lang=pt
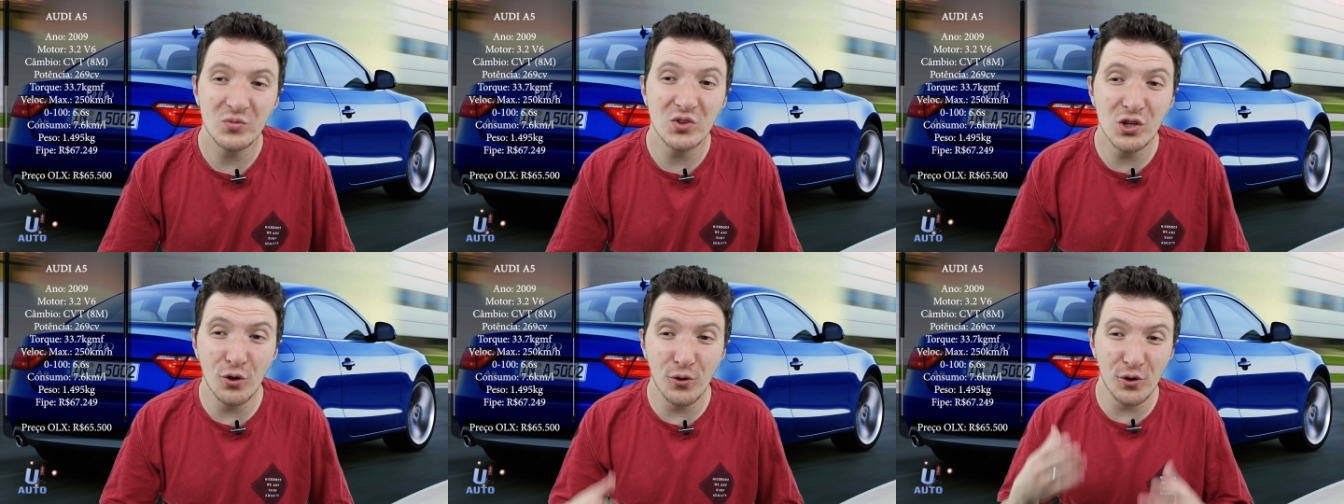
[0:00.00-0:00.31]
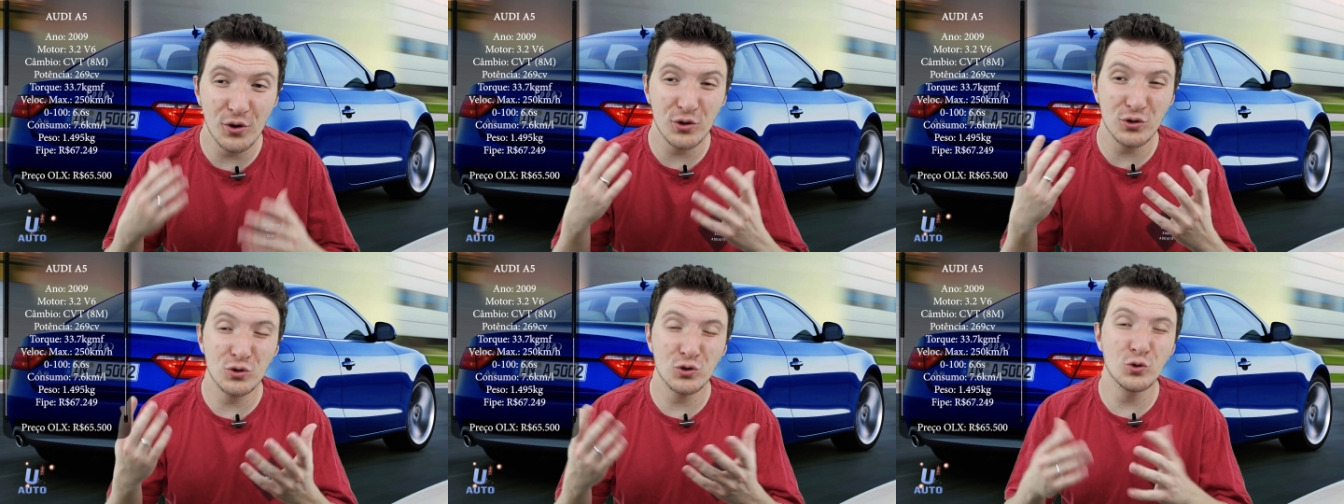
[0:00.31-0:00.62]
de
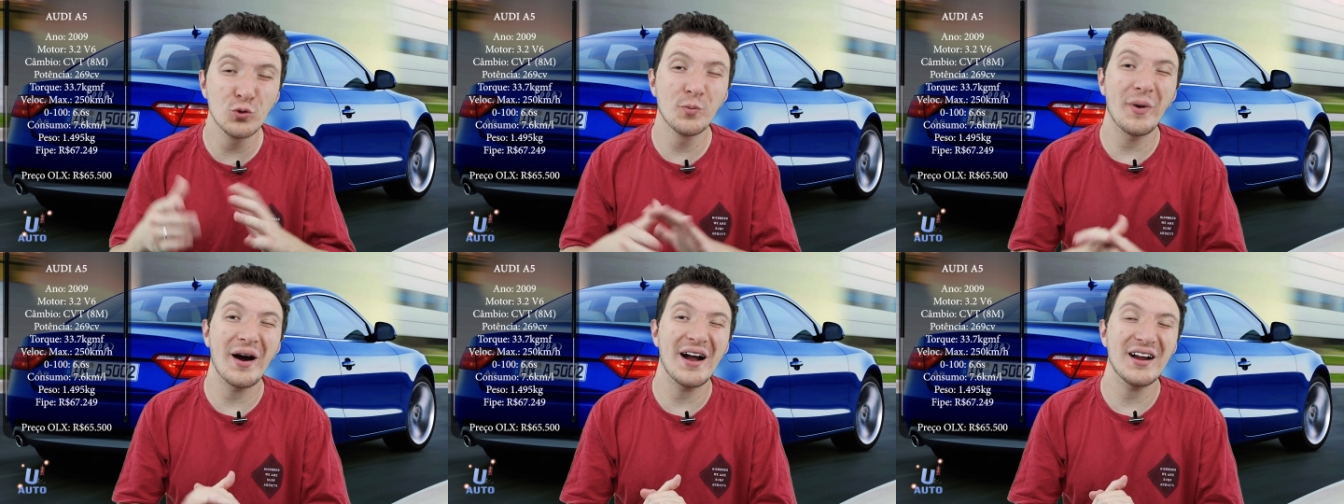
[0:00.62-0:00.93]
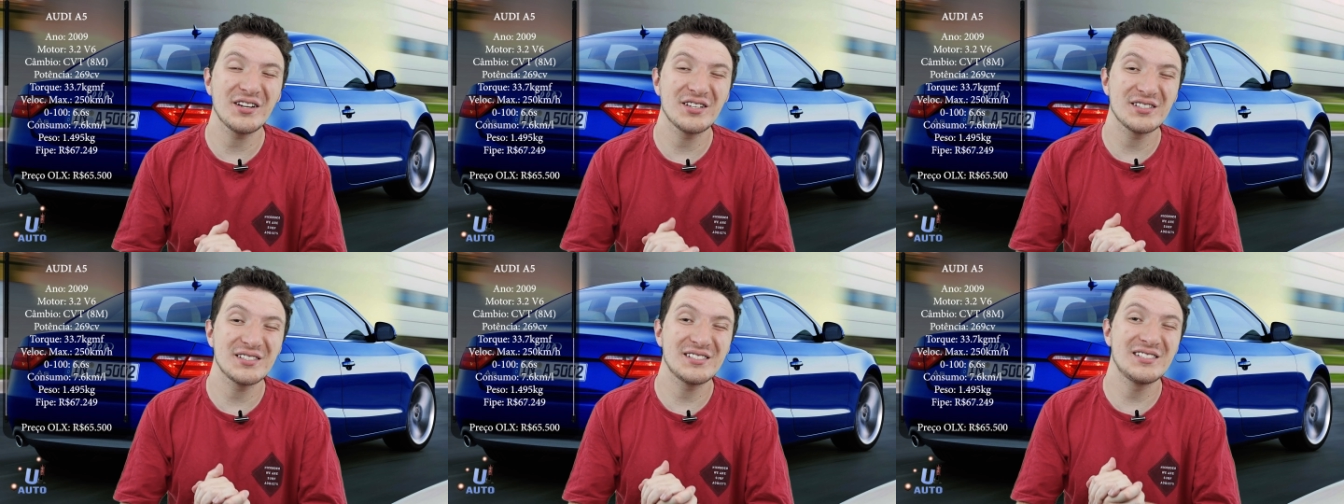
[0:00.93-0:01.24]
8
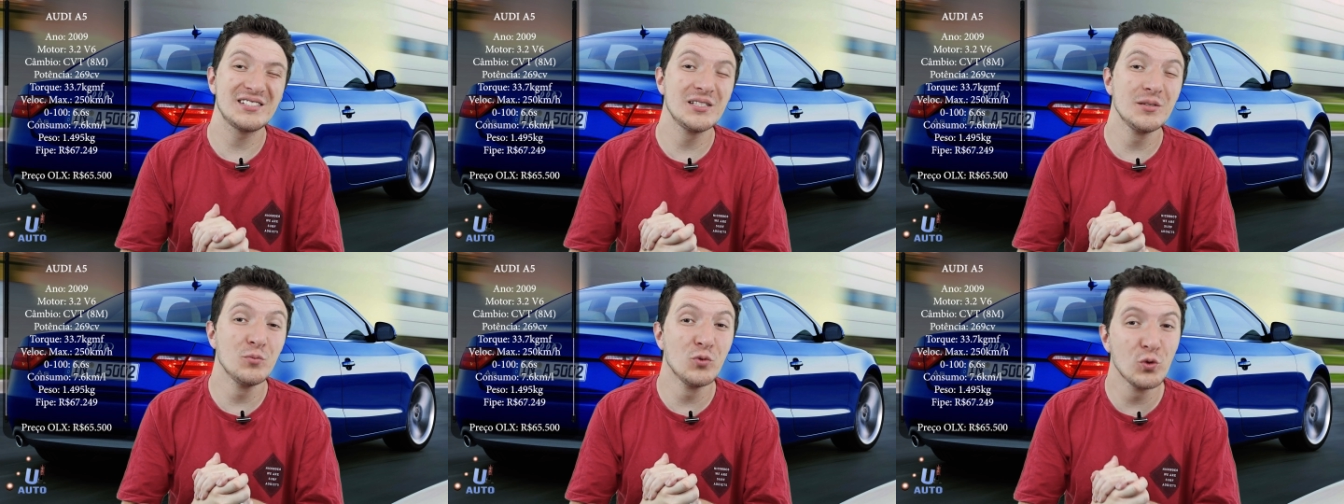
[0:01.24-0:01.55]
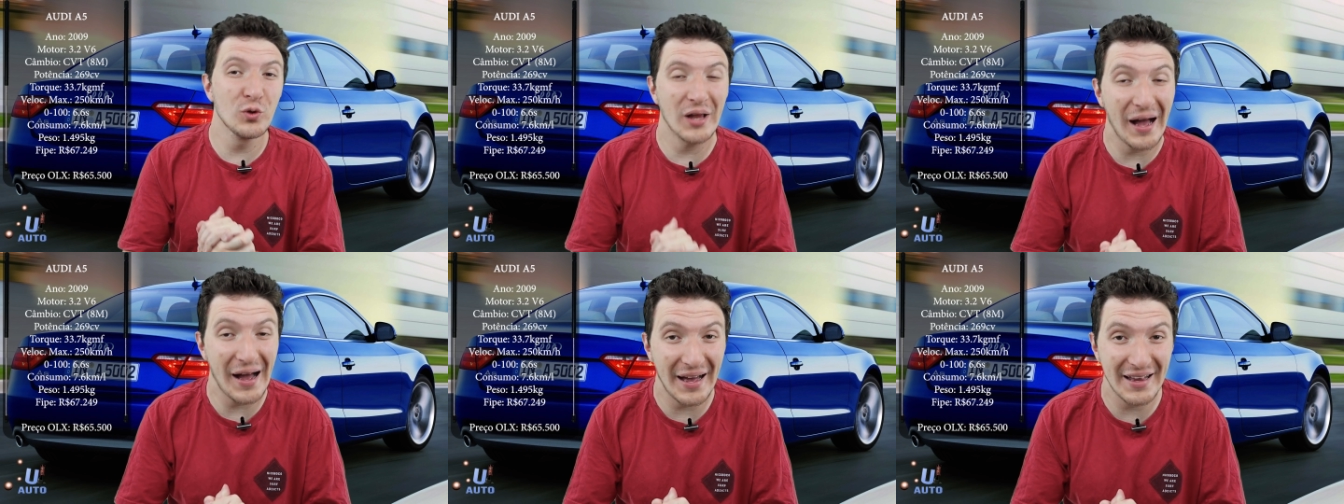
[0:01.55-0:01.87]
marchas
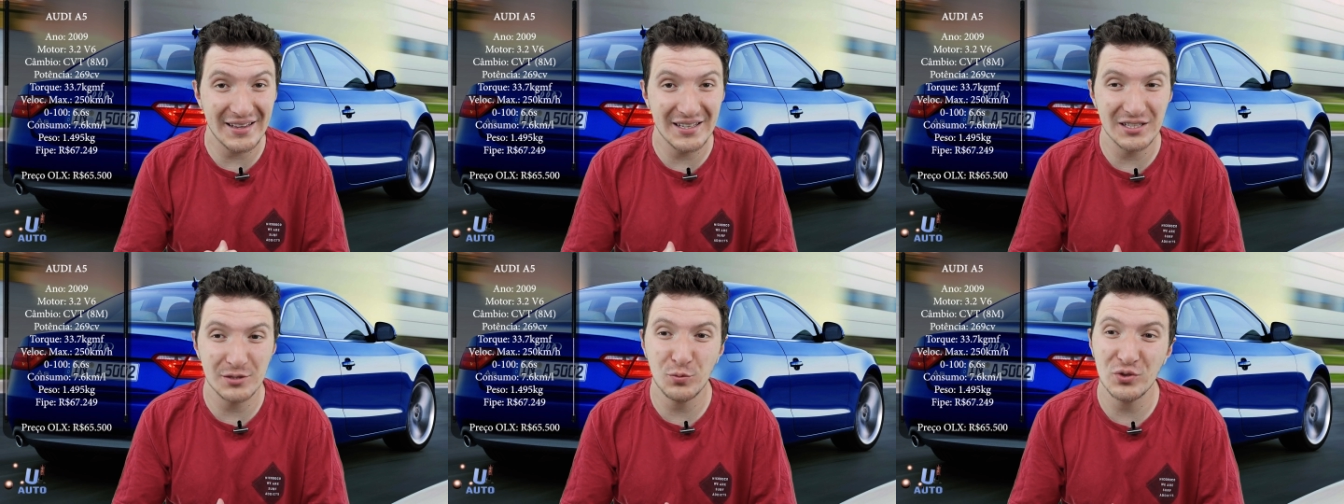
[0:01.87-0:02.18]
simuladas.